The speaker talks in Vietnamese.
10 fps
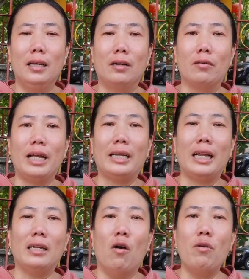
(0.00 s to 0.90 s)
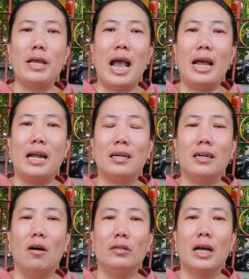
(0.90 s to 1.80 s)
thì con nhanh tranh thủ về là
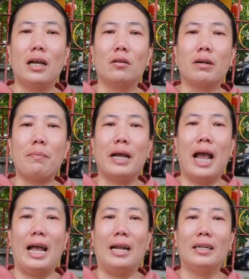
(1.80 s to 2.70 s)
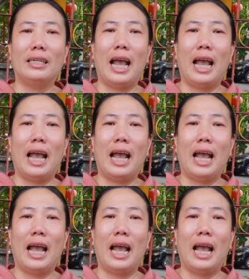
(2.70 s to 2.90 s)
đưa hồ sơ trung cấp nghề